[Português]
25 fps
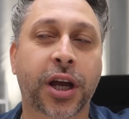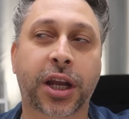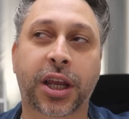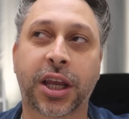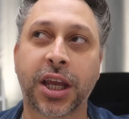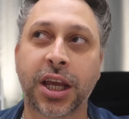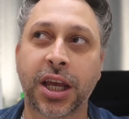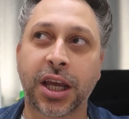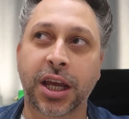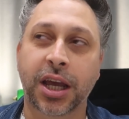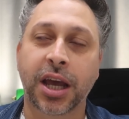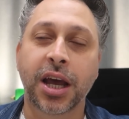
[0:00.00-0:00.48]

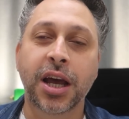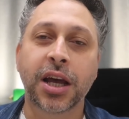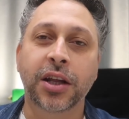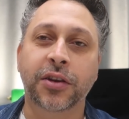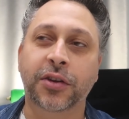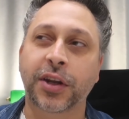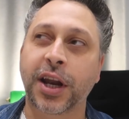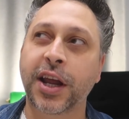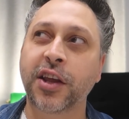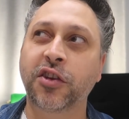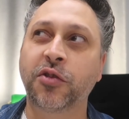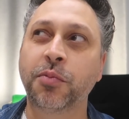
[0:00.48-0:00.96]
aqui,
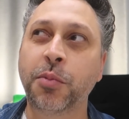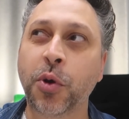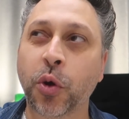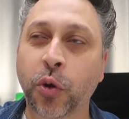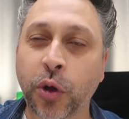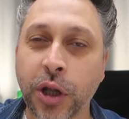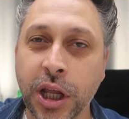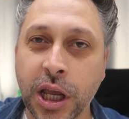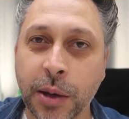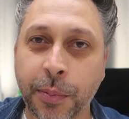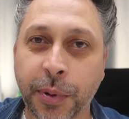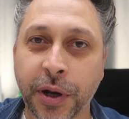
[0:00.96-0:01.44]
3 mil
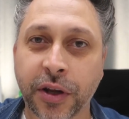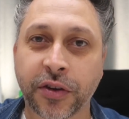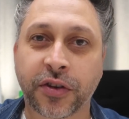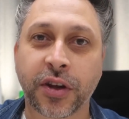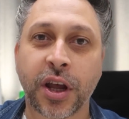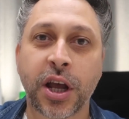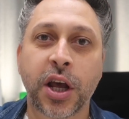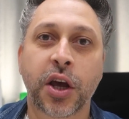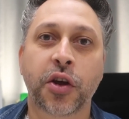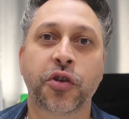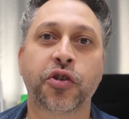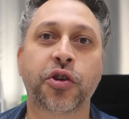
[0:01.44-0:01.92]
libras
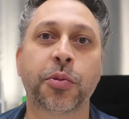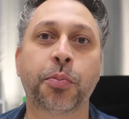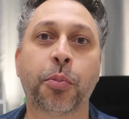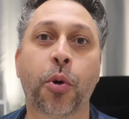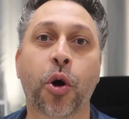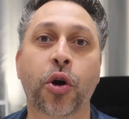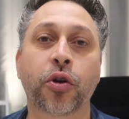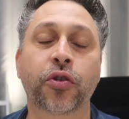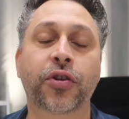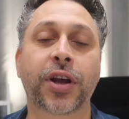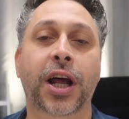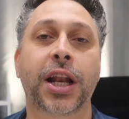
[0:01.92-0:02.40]
de
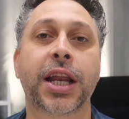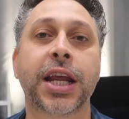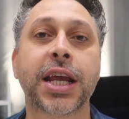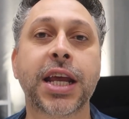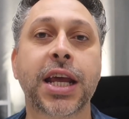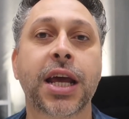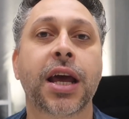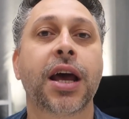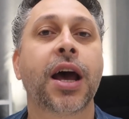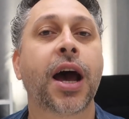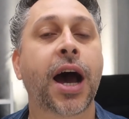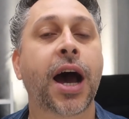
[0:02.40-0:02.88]
bônus ali,